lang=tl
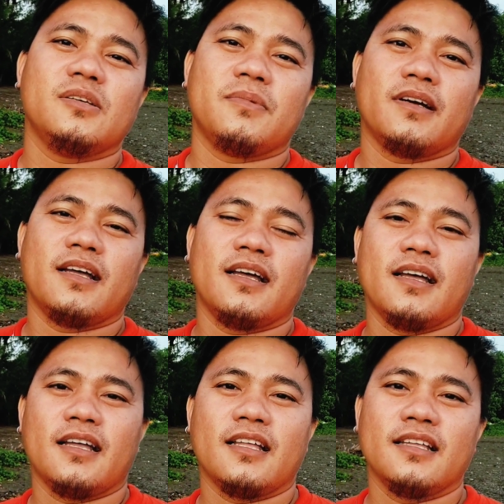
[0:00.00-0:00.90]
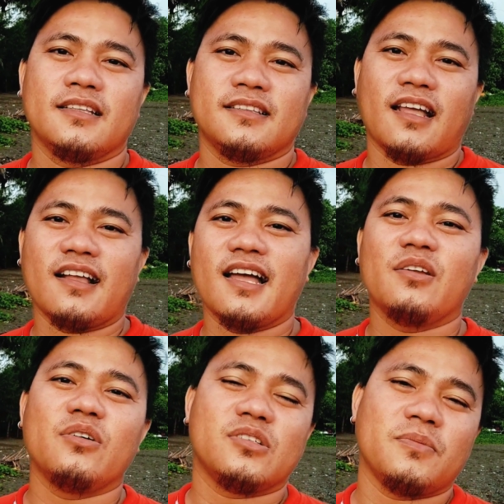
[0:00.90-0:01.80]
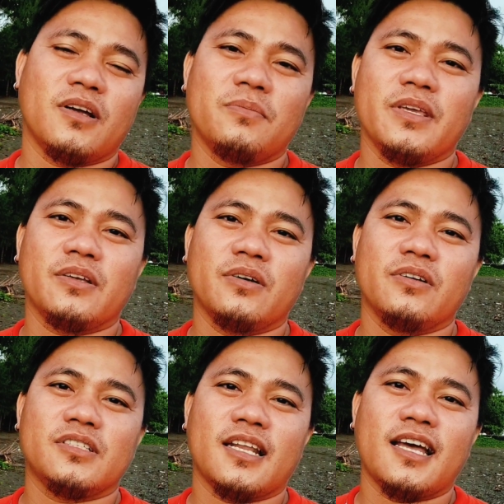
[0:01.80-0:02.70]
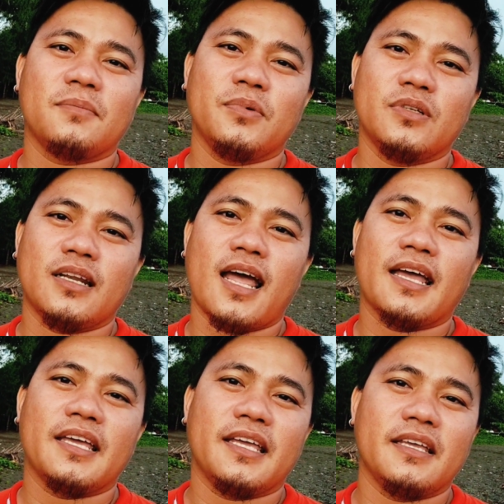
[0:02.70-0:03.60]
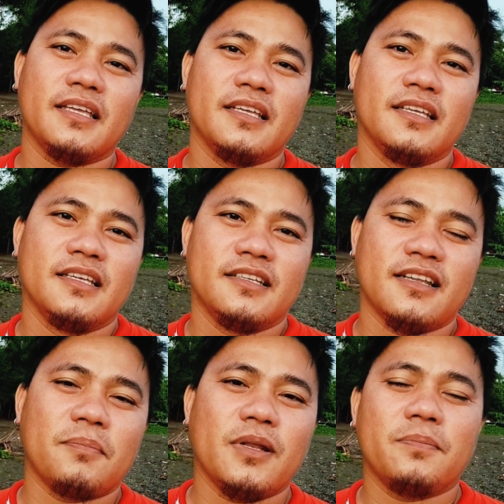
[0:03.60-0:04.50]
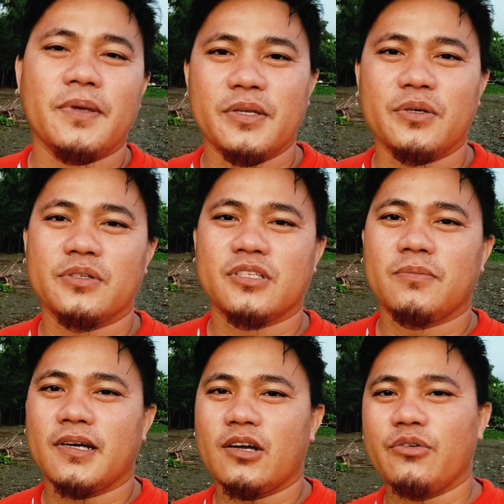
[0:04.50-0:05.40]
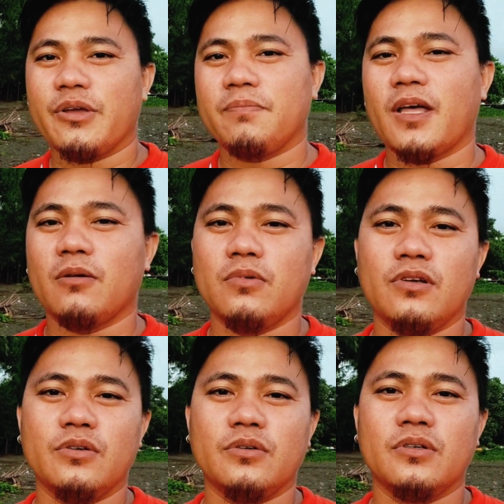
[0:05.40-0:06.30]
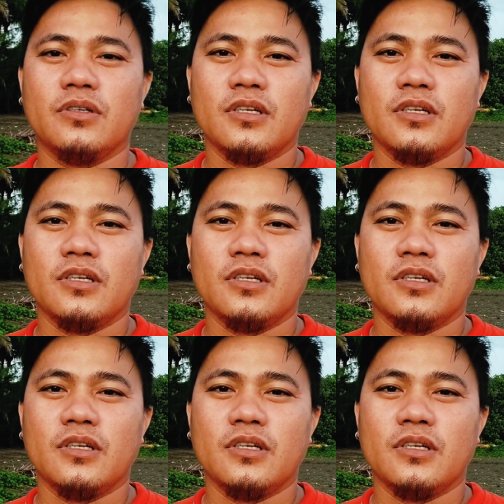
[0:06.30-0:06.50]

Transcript: sa mga Tagalog, sa mga Bicol, sa lahat po ng lahi na Pilipino, sa mga OFW.